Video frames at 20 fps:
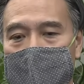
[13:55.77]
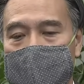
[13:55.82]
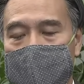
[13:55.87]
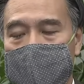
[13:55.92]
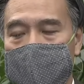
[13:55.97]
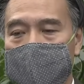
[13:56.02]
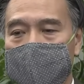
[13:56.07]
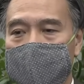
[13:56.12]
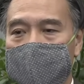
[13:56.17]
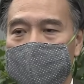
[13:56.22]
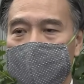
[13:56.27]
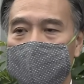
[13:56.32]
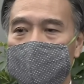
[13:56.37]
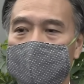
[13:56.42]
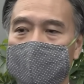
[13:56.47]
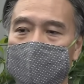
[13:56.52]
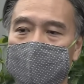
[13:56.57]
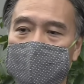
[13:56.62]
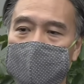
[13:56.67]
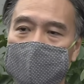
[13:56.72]
ただその時
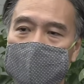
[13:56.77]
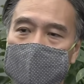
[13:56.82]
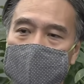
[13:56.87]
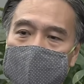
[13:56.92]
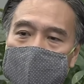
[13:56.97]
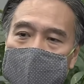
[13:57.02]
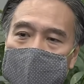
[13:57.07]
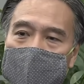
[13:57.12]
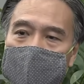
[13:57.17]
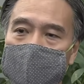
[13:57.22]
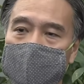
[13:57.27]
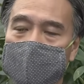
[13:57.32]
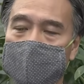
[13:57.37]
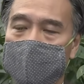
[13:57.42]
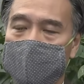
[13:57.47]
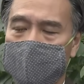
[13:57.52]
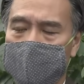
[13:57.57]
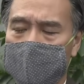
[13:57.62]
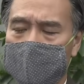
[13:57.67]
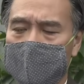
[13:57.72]
にあのなんていう
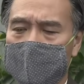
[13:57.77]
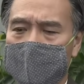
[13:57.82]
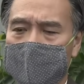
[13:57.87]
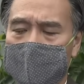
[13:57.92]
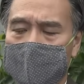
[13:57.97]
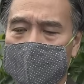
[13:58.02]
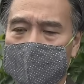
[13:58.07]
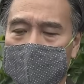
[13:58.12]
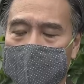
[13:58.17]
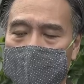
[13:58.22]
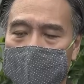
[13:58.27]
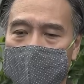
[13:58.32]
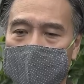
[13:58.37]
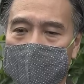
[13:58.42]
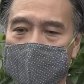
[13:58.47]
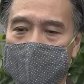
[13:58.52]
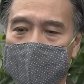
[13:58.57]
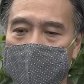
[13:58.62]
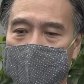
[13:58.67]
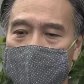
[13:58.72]
か
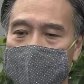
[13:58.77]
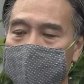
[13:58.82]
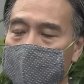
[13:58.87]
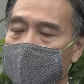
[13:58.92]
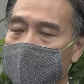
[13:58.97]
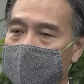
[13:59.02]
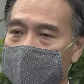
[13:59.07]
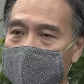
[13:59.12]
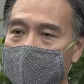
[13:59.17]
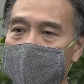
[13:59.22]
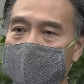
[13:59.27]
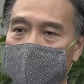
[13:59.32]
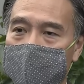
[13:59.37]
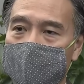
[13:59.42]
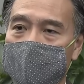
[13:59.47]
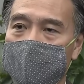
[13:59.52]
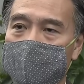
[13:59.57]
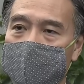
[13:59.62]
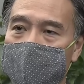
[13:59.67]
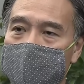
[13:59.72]
えー、まだ全国